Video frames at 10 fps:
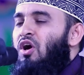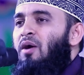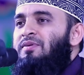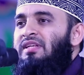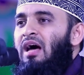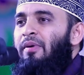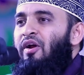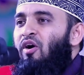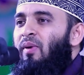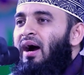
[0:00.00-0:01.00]
সব
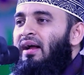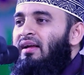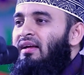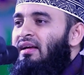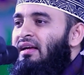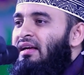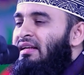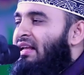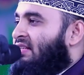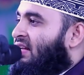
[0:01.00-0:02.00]
সাহাবার অবাক
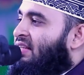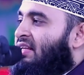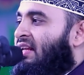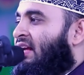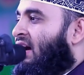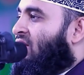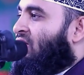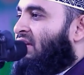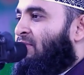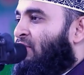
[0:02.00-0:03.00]
না জানি তিনি কার
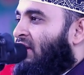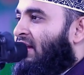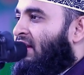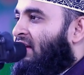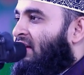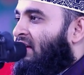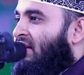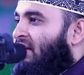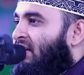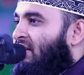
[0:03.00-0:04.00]
কথা বললেন
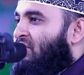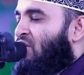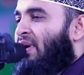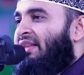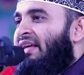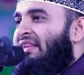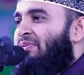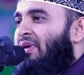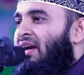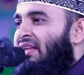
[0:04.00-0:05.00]
সবাই দেখতে
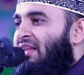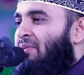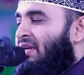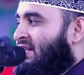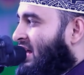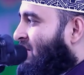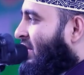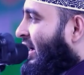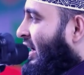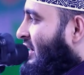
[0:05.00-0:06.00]
পেলেন ইন দ্য মিন টাইম
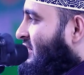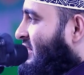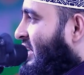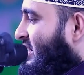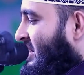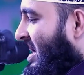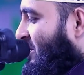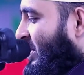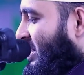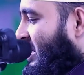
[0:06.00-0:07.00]
এক আনসারি
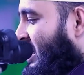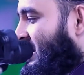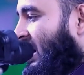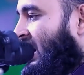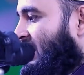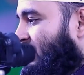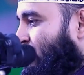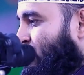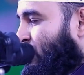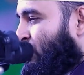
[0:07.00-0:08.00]
সাহাবি এসে এই জায়গাটাতে
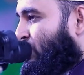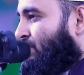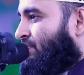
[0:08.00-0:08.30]
বসলো